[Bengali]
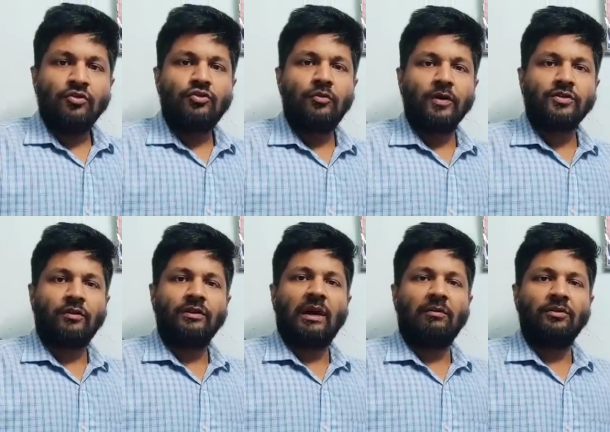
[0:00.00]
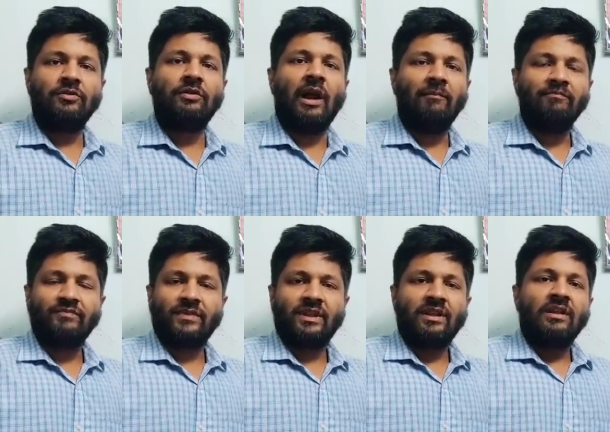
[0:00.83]
শুভ সন্ধ্যা বন্ধুরা
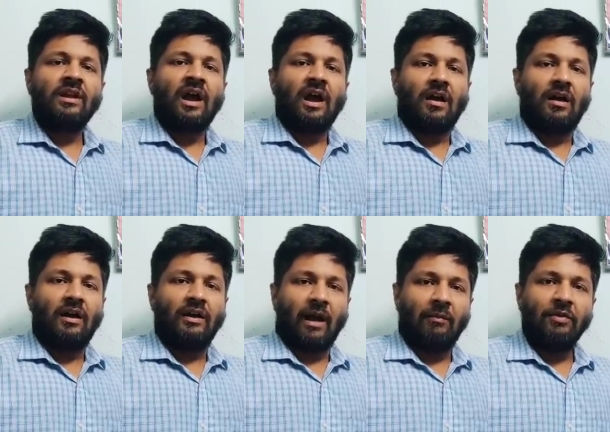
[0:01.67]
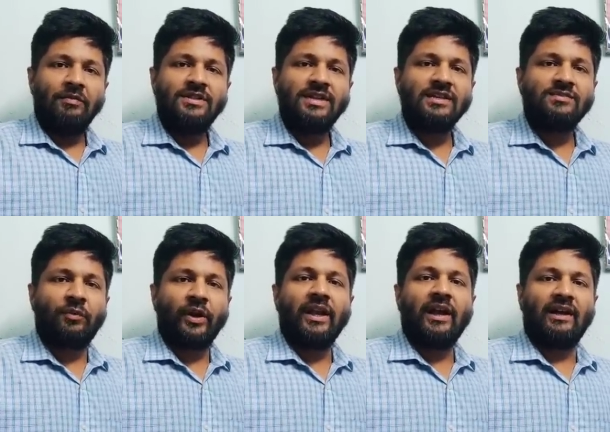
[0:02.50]
ডাব্লিউবিসিএস
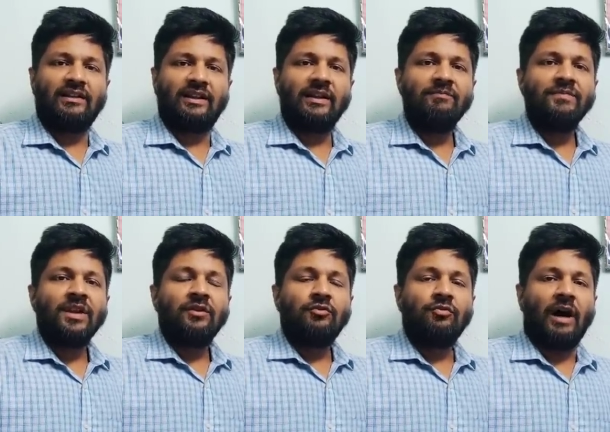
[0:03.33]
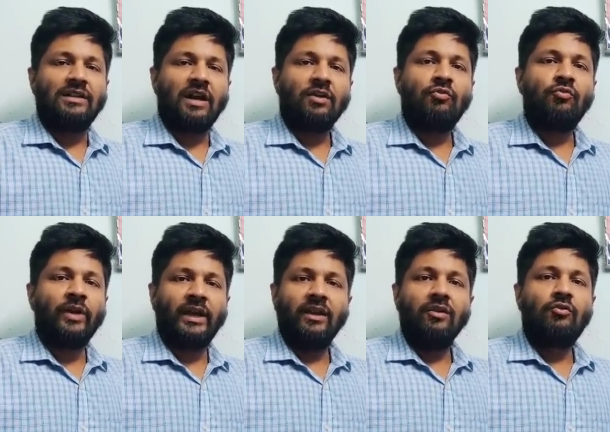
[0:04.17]
পরীক্ষাতে দু হাজার
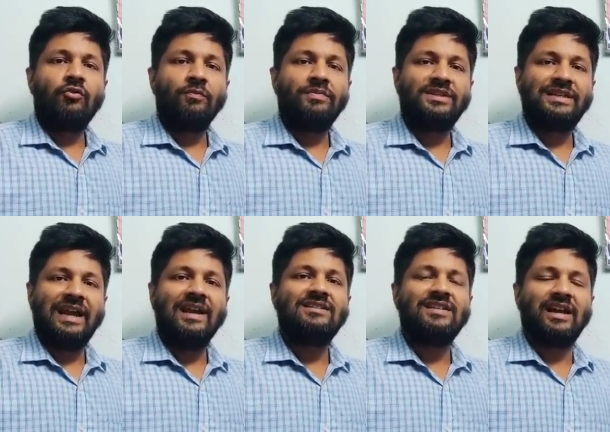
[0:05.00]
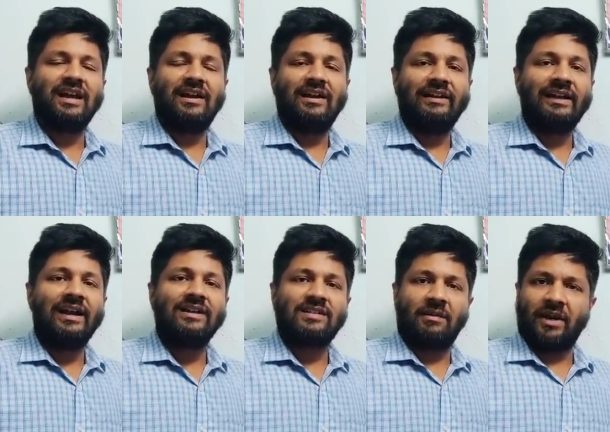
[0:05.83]
কুড়ির গ্রুপ সি এর যে রিটেন
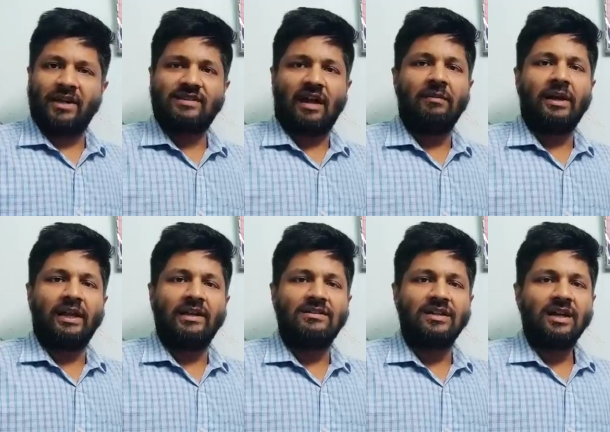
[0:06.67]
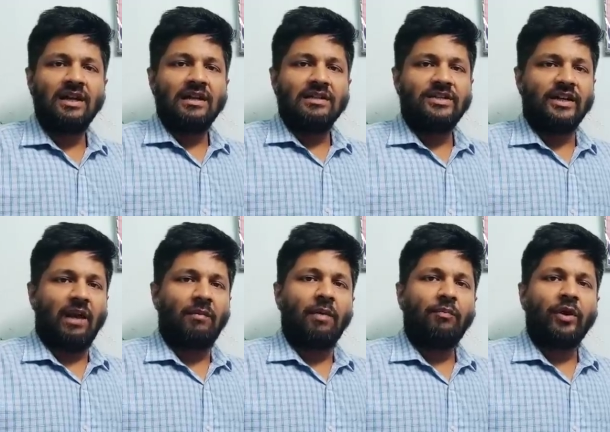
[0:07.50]
এক্সামের রেজাল্ট বেরিয়েছে
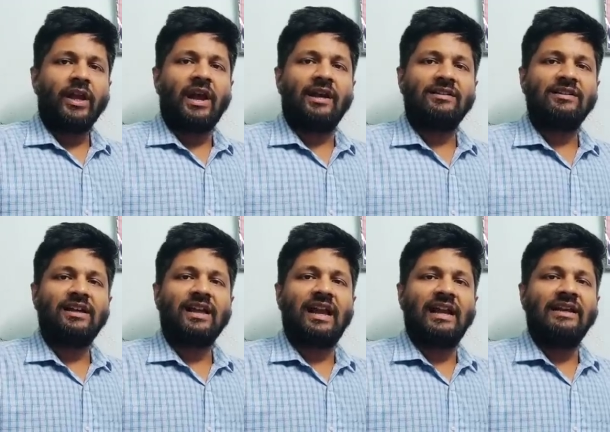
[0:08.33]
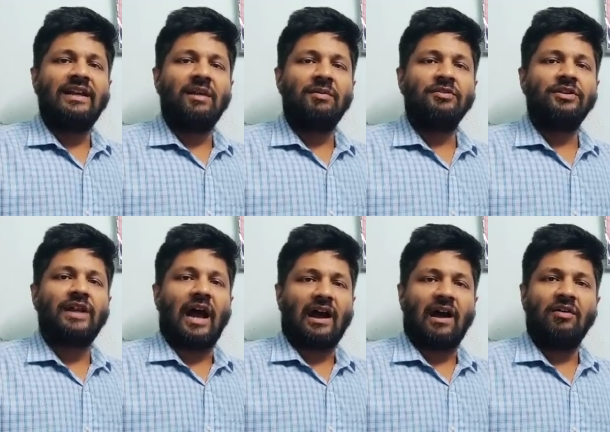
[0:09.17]
যেটার পরীক্ষার্থীদেরকে ইন্টারভিউতে
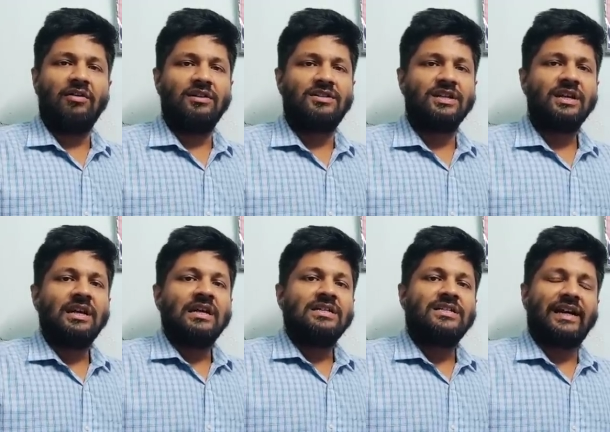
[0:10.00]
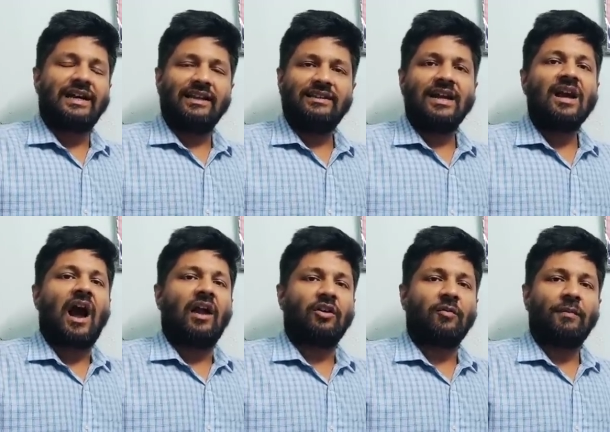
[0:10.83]
ডাকা হয়েছে সেটাতে
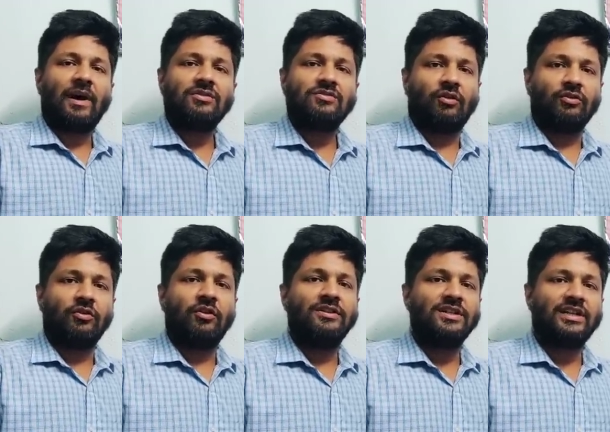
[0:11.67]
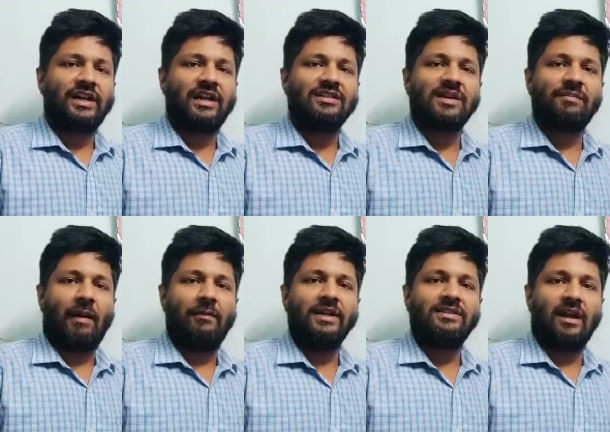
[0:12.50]
কাট অফ মার্কস কত হয়েছে সেটা আজকে
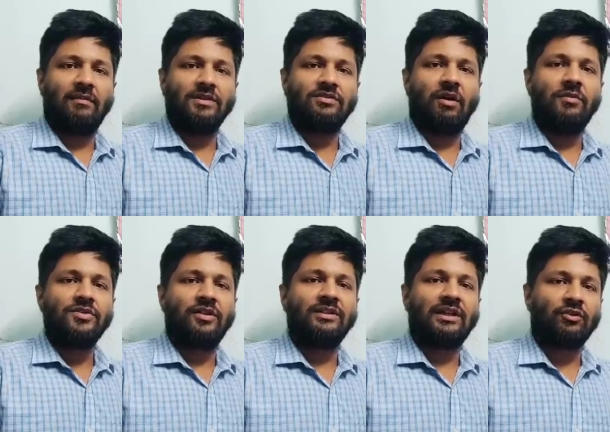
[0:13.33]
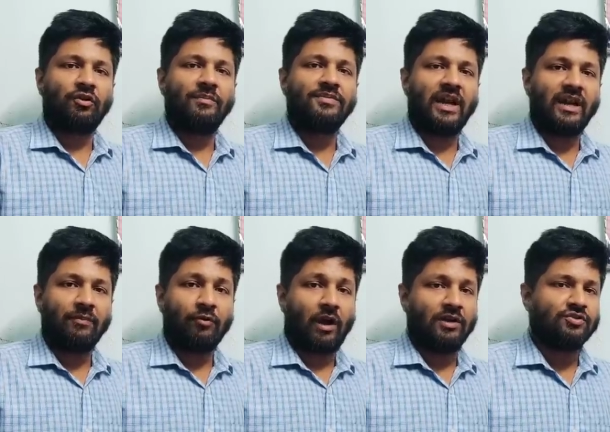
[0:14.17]
পাবলিক সার্ভিস কমিশন তাদের ওয়েবসাইটে
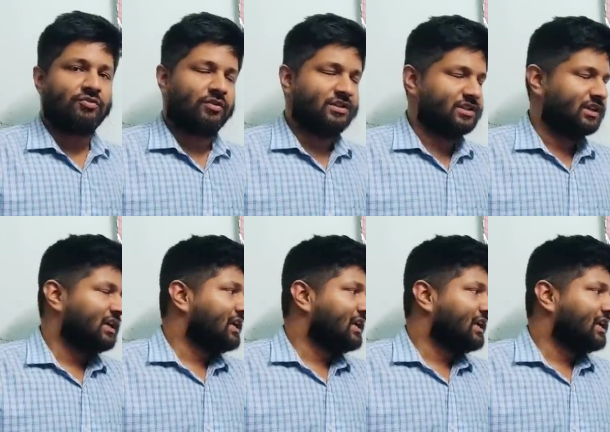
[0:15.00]
প্রকাশ করেছে